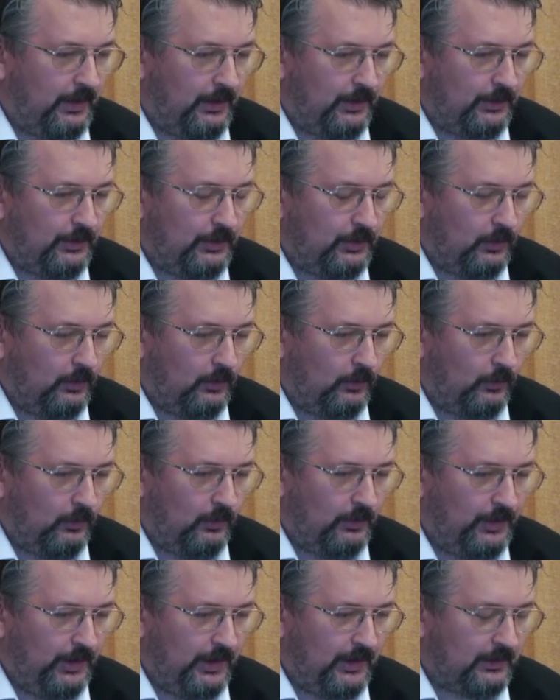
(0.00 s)
еще
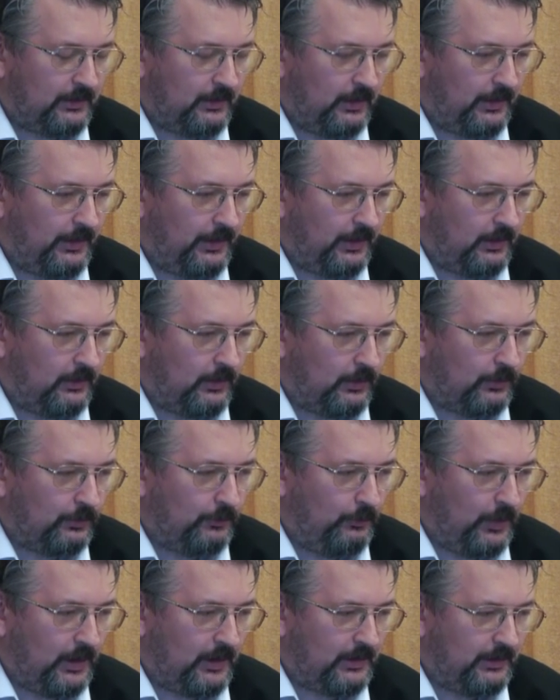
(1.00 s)
о нескольких
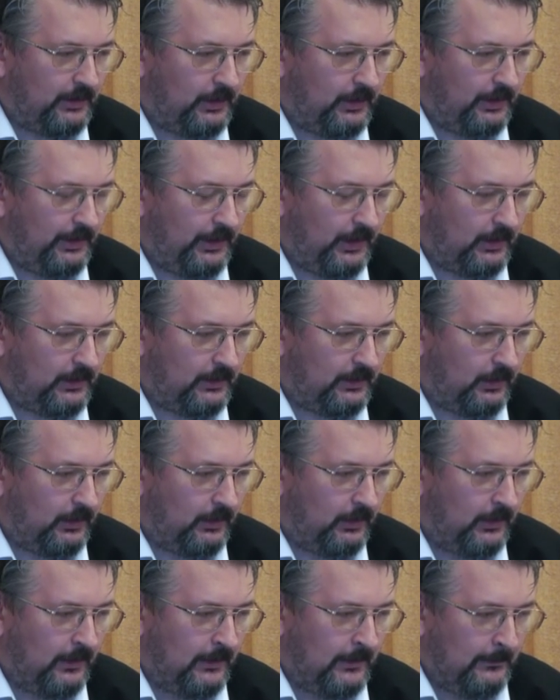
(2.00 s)
шумерских
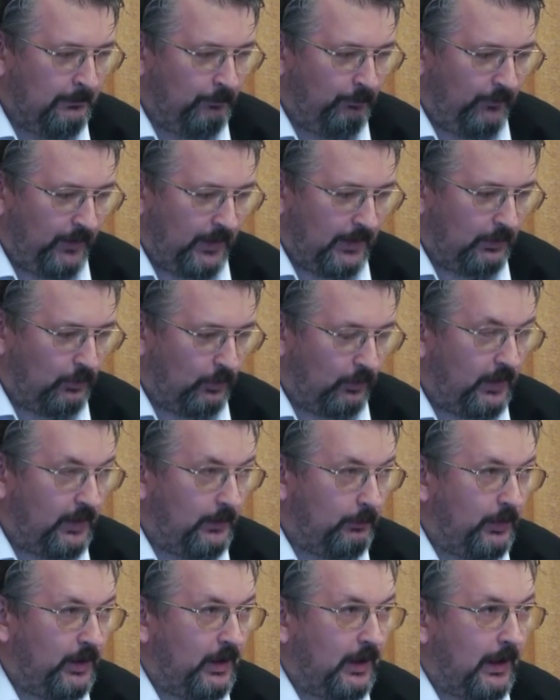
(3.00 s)
текстах, которые были